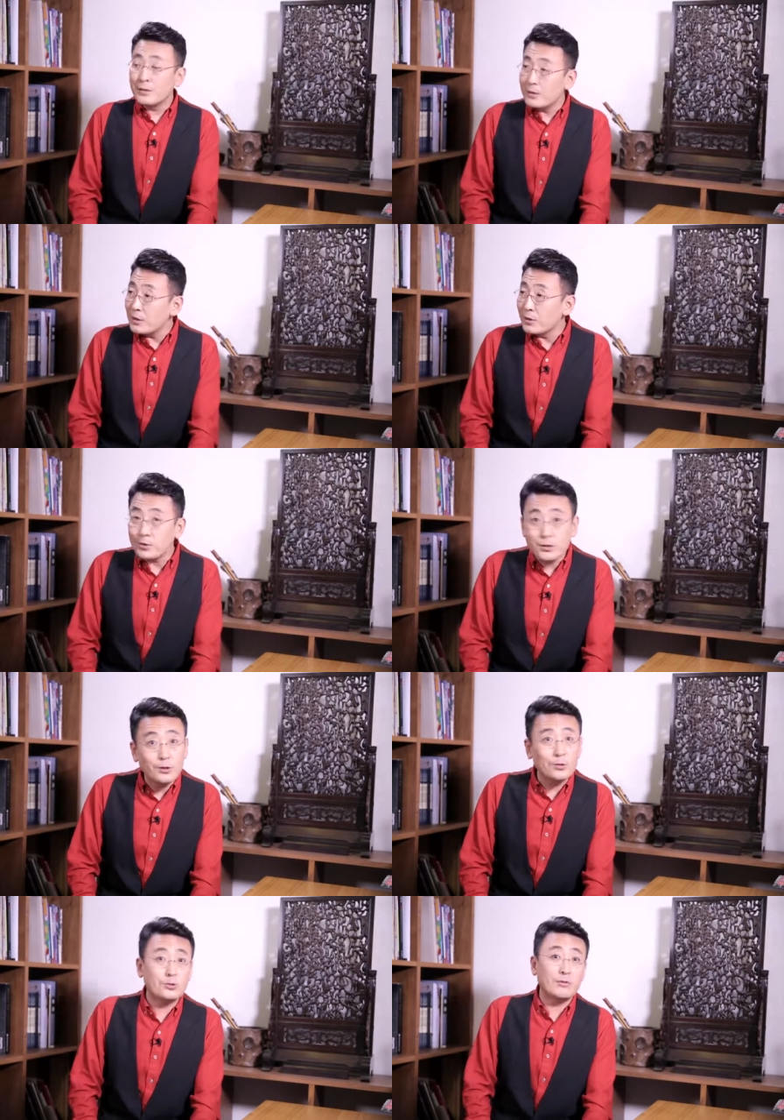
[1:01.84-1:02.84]
逮着之
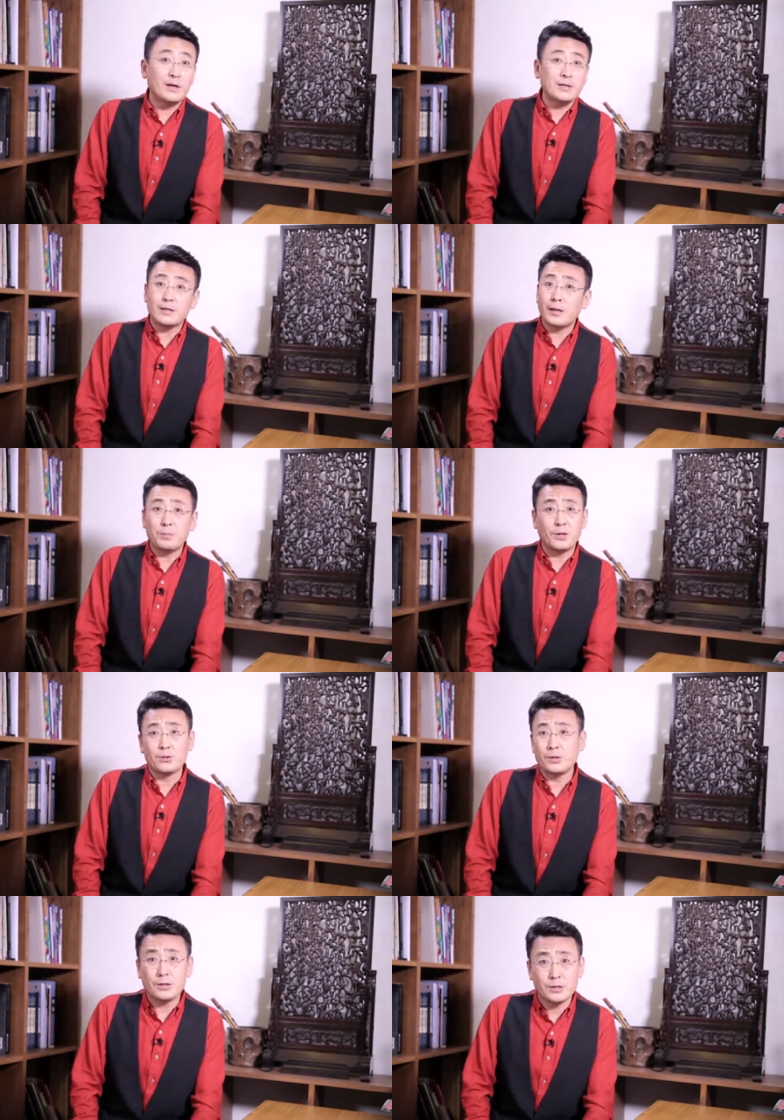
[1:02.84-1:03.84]
后说发现他嫖
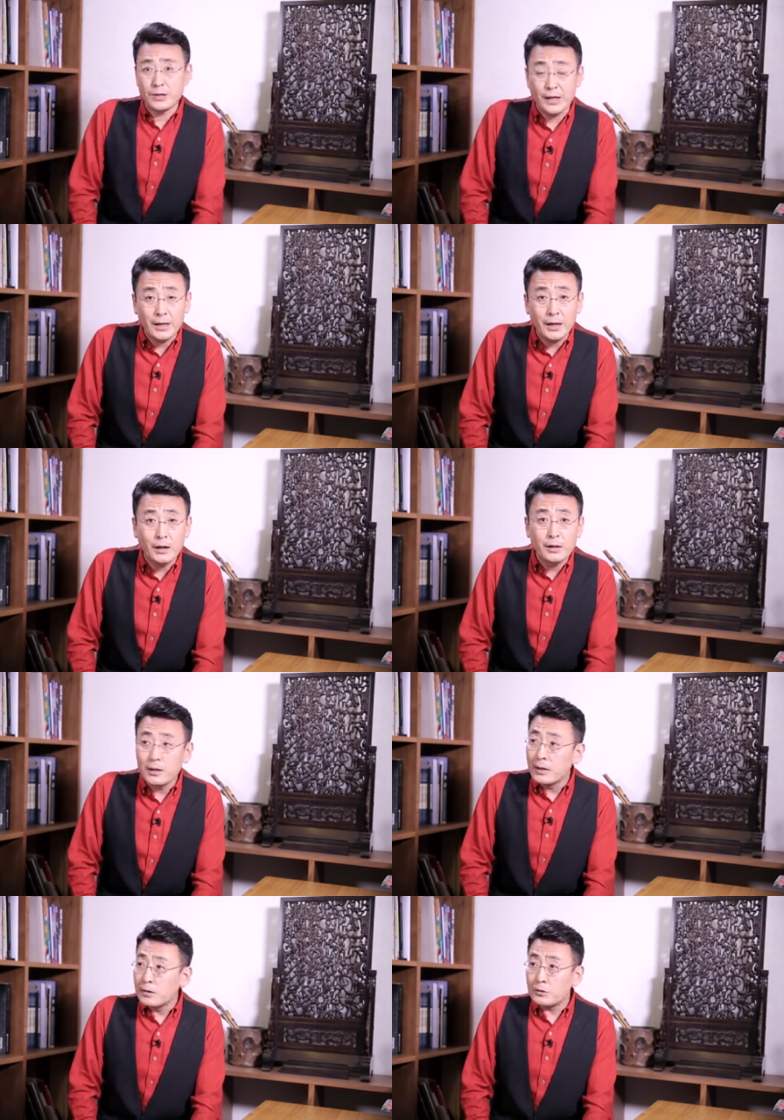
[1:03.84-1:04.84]
的那是谁呀？
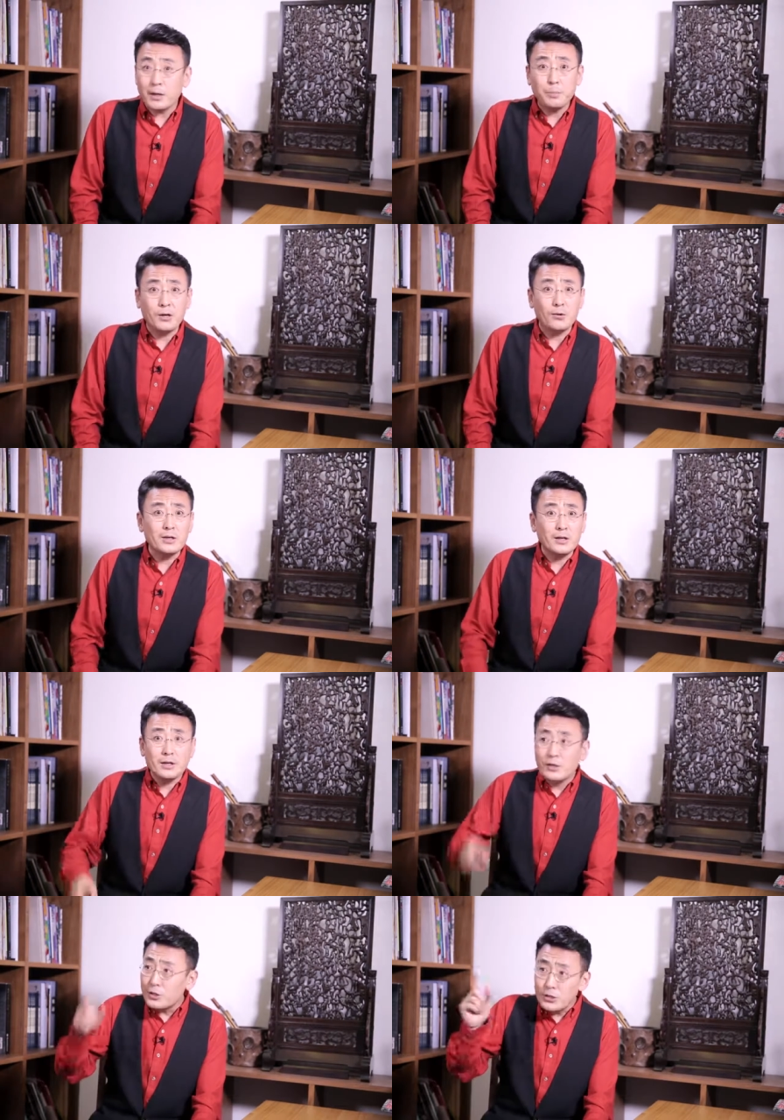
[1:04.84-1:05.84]
说他嫖的
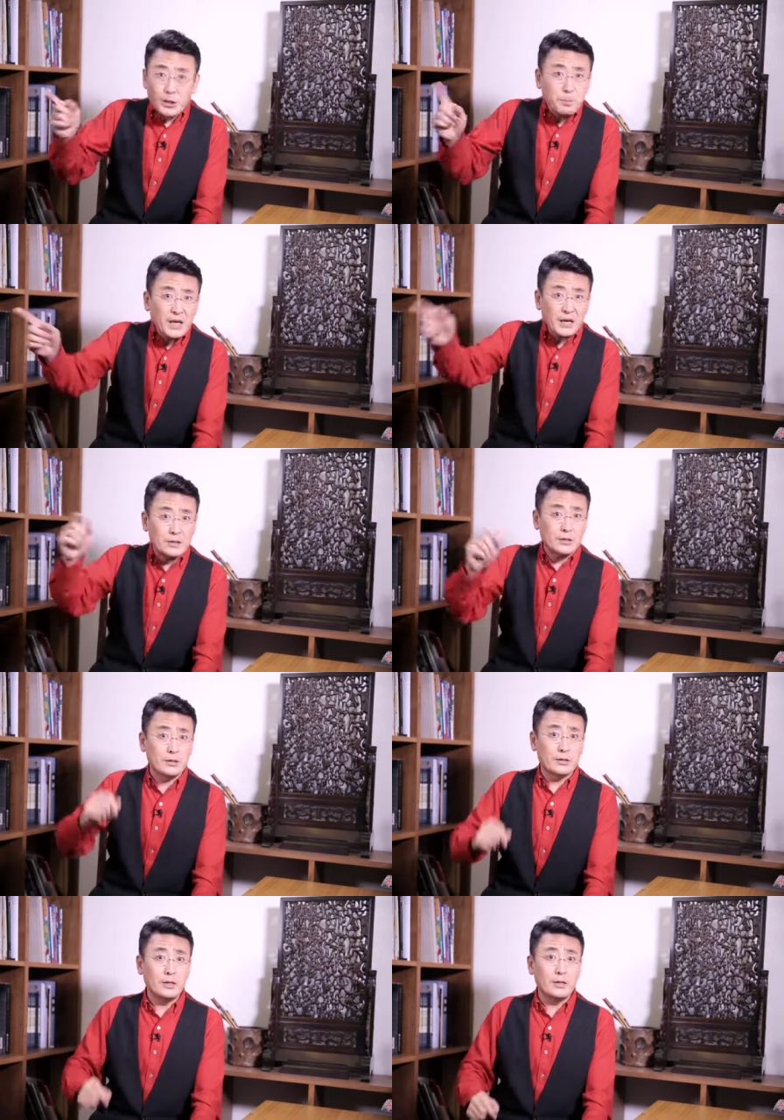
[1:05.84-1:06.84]
是个变
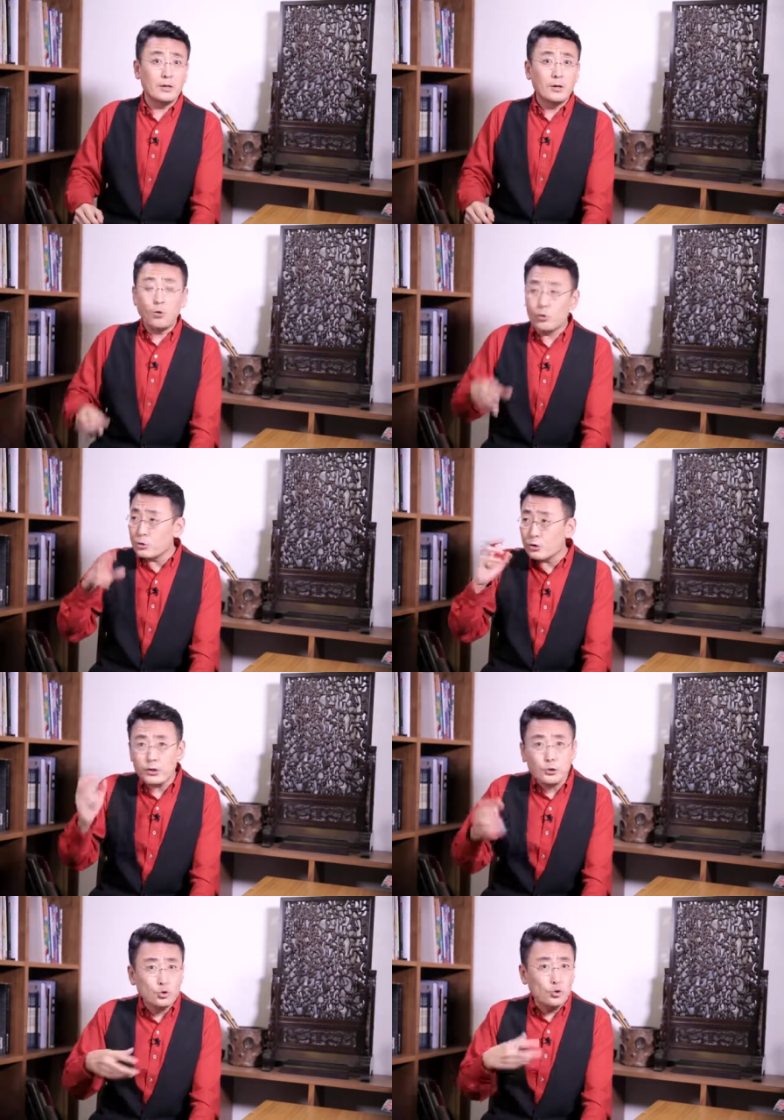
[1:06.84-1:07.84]
性人，或者说是
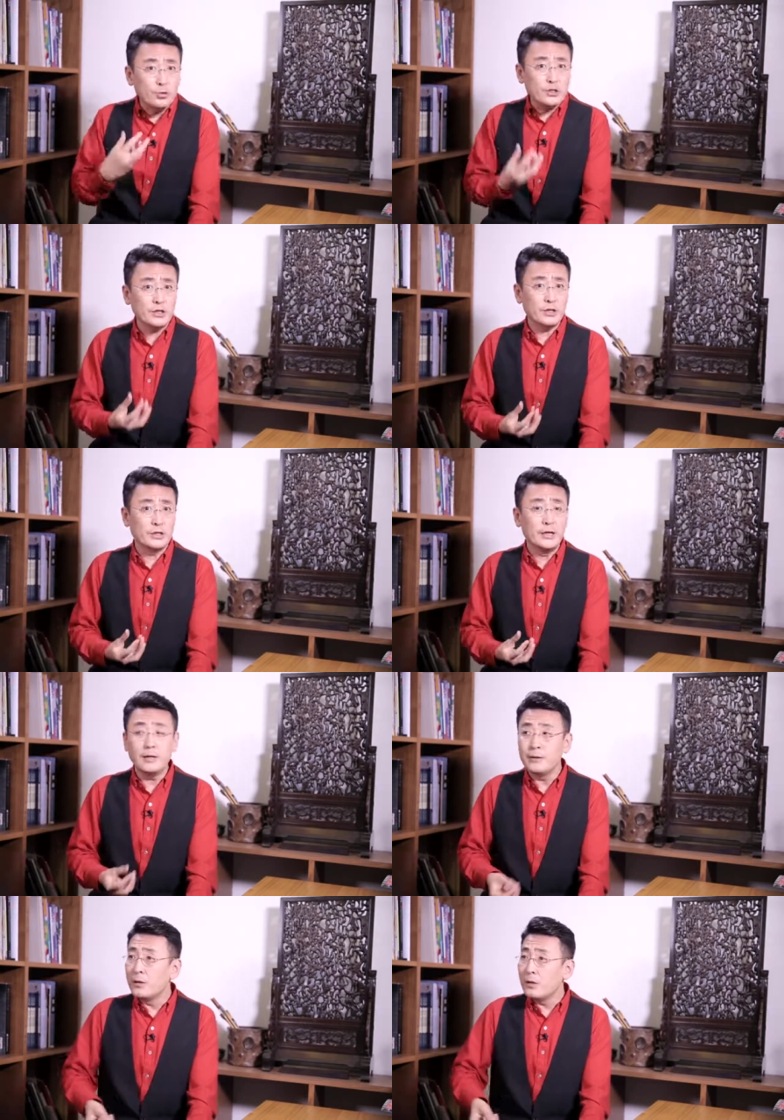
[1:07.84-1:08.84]
个中性
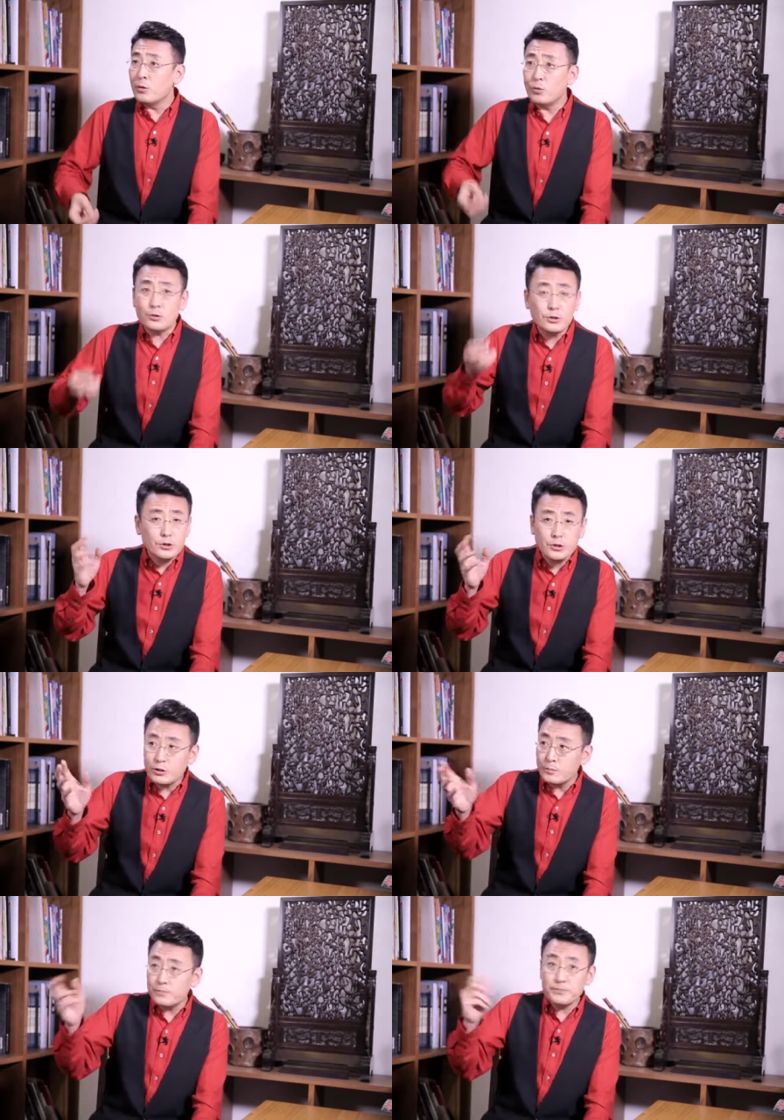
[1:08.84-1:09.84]
人，或者是
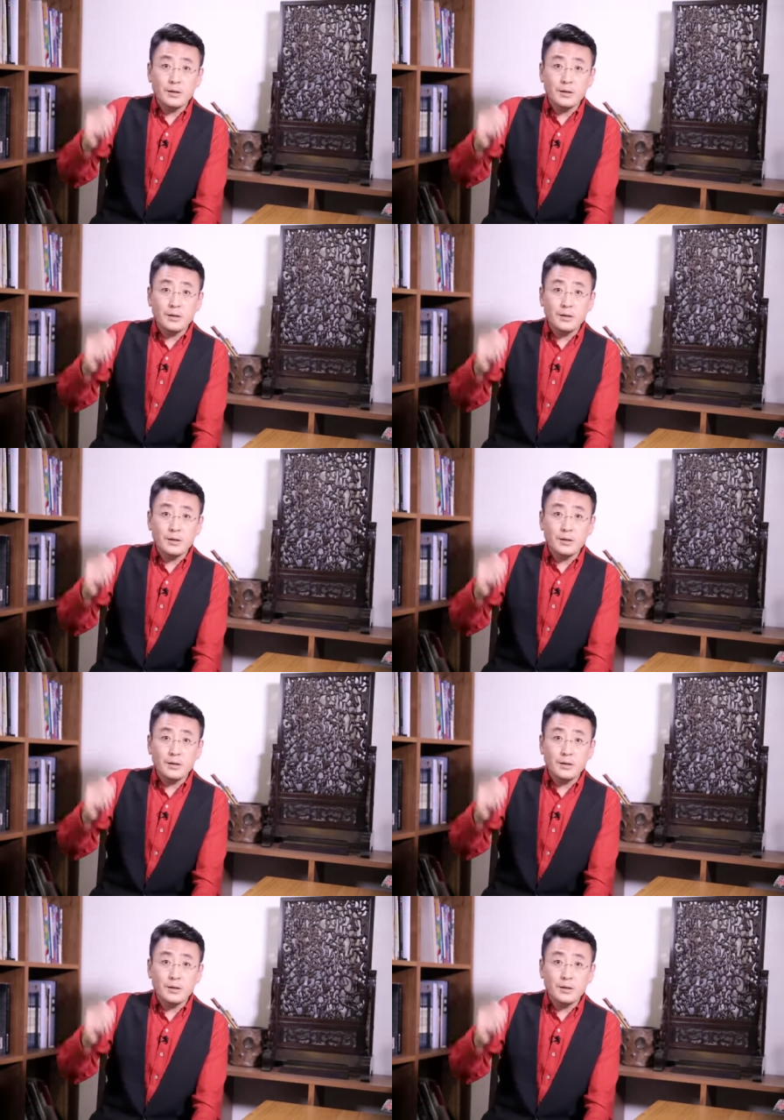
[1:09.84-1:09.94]
个。